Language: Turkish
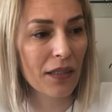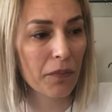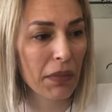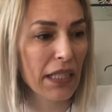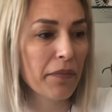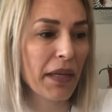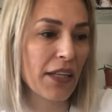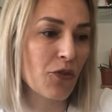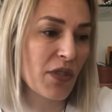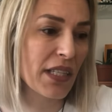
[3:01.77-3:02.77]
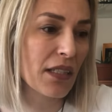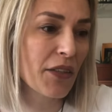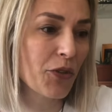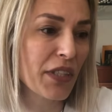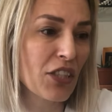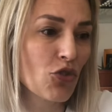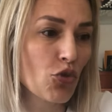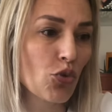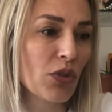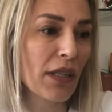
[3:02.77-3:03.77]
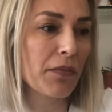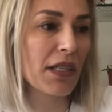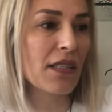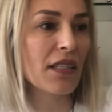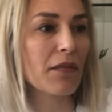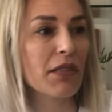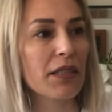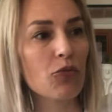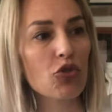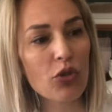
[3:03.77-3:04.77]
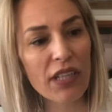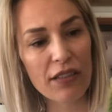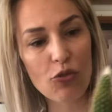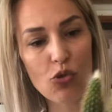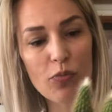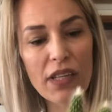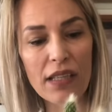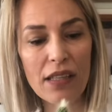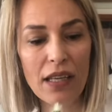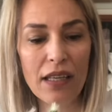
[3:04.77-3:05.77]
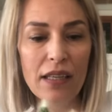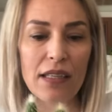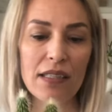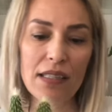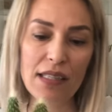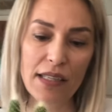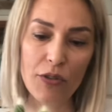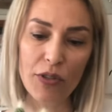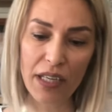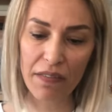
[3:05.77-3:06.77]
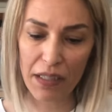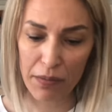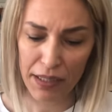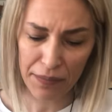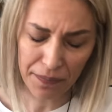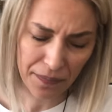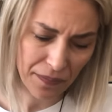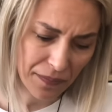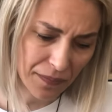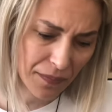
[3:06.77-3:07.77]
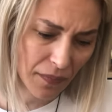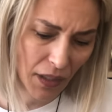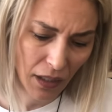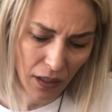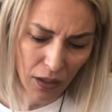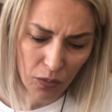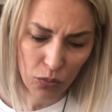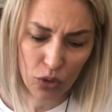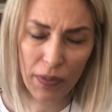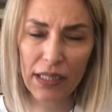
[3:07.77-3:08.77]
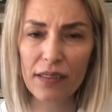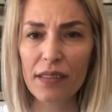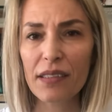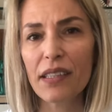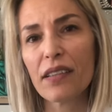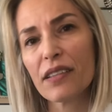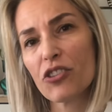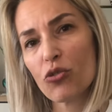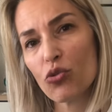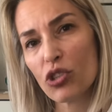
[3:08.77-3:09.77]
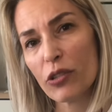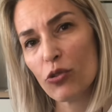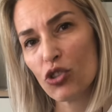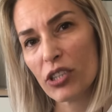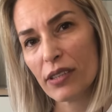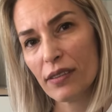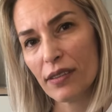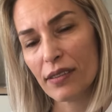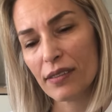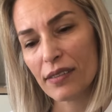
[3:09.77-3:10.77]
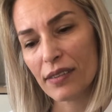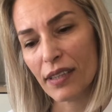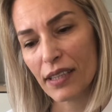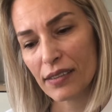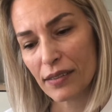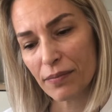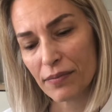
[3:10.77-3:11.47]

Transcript: bilinmeyen özelliği örneğin şundan bahsedebilirim. Şu kaktüsümden size örnek verebilirim. Bunu ben yaklaşık 3 yıl önce e, ektim.